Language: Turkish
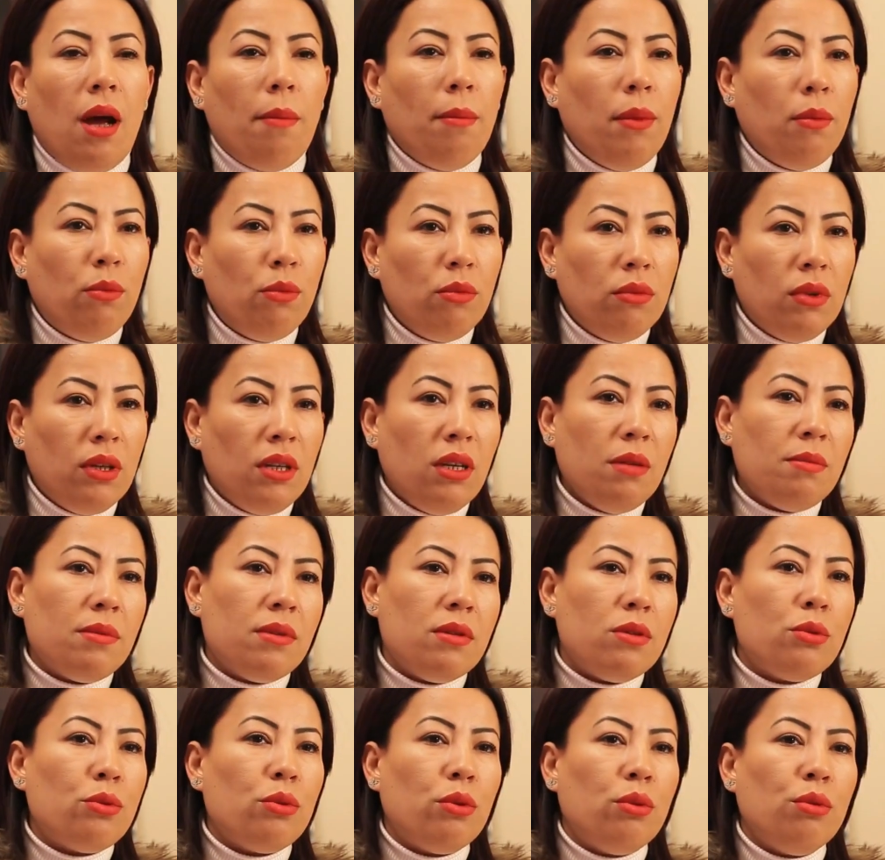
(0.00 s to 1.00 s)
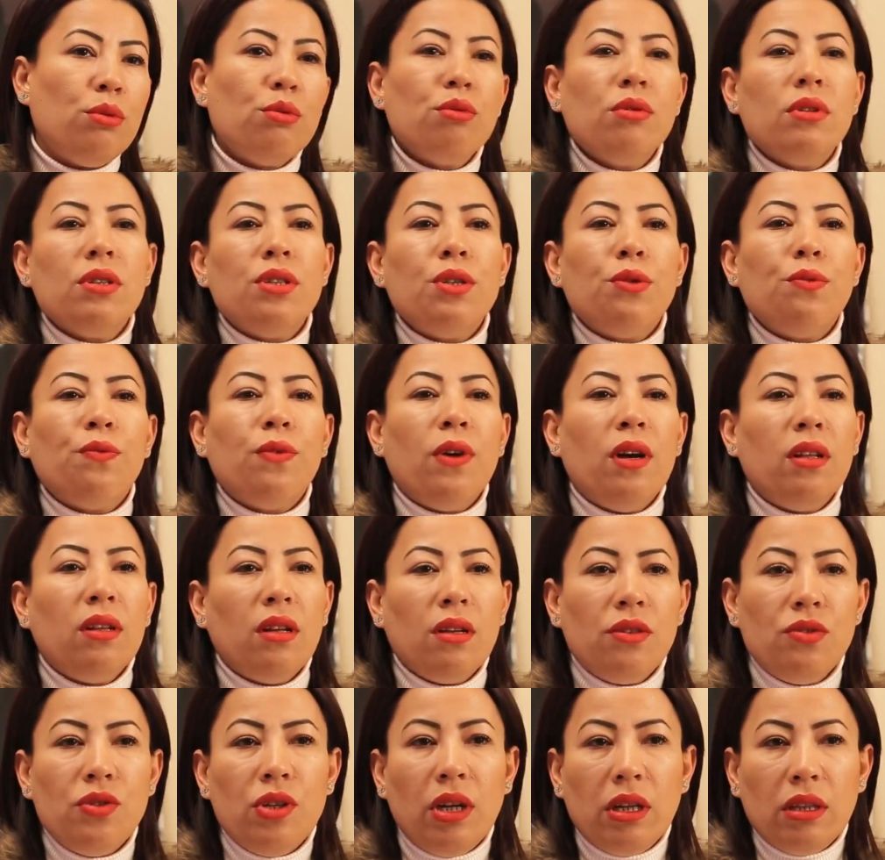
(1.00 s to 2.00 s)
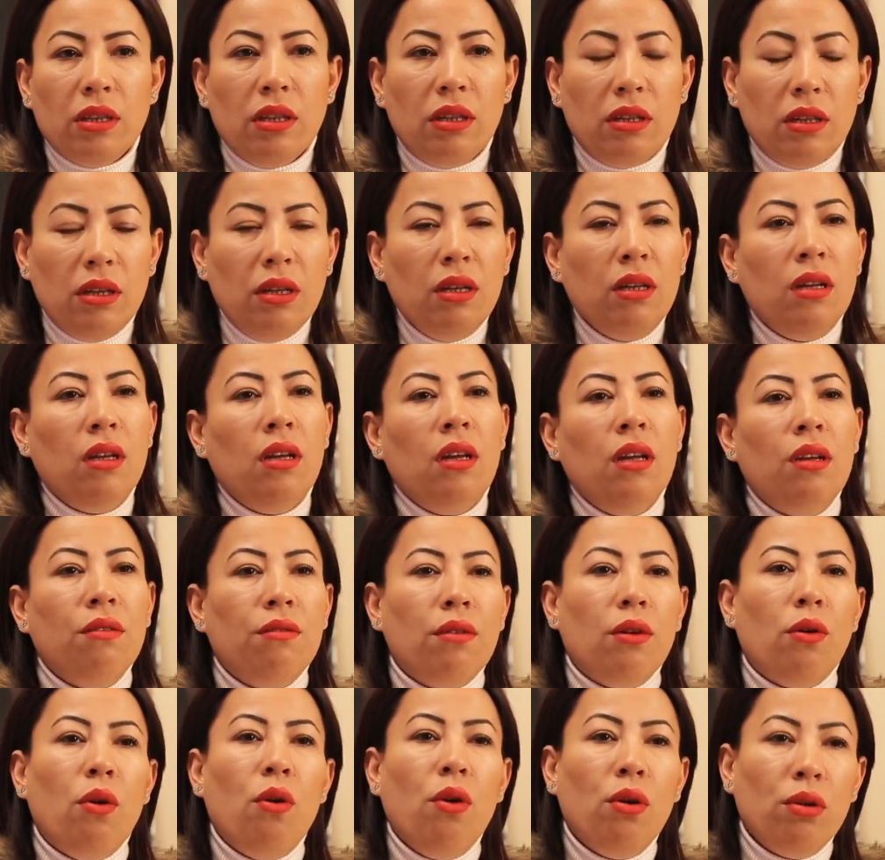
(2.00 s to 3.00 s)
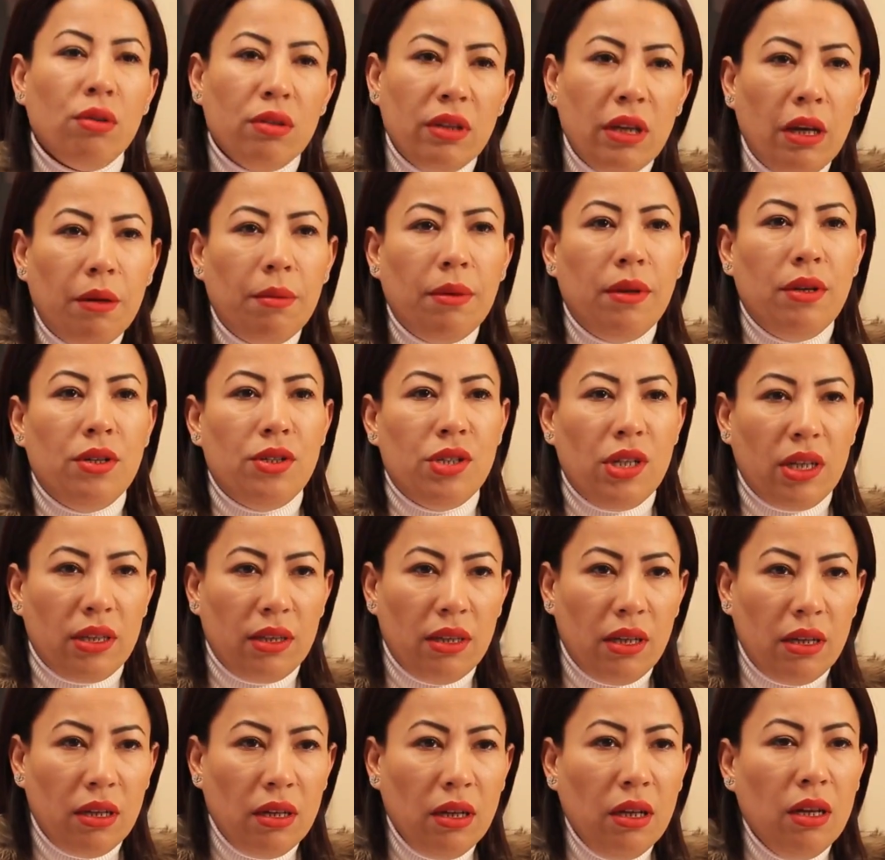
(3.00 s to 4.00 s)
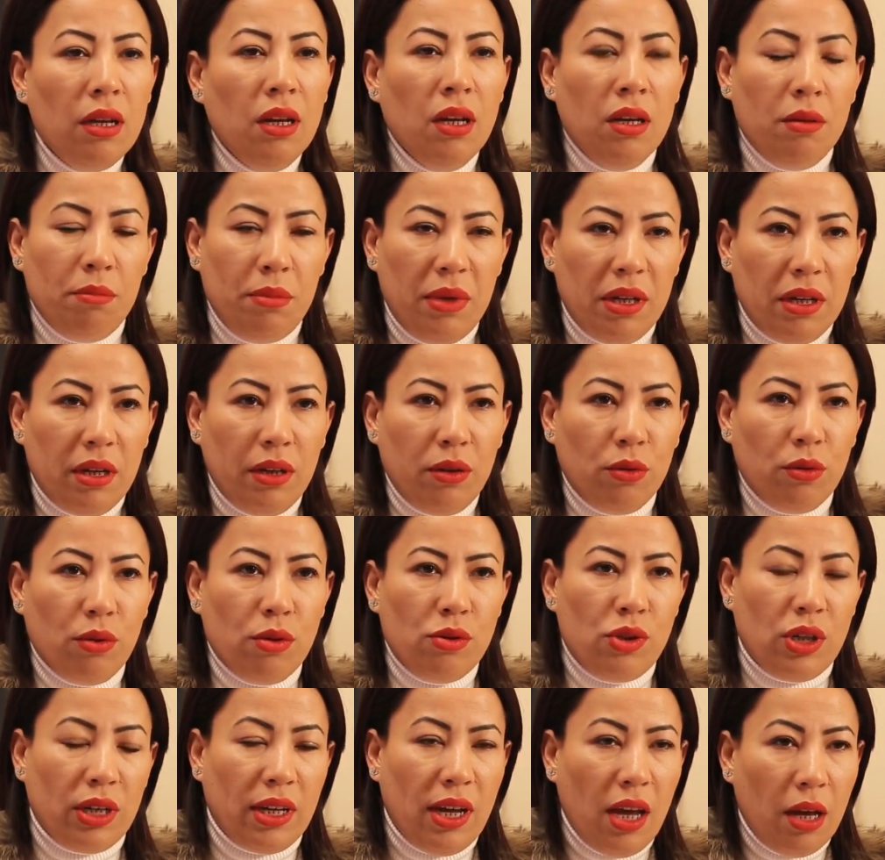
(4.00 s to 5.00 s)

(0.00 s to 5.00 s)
Ama bunların hepsinin sonucunda şifalanacaklarını ve oh diyebilecekleri bir ay olacak.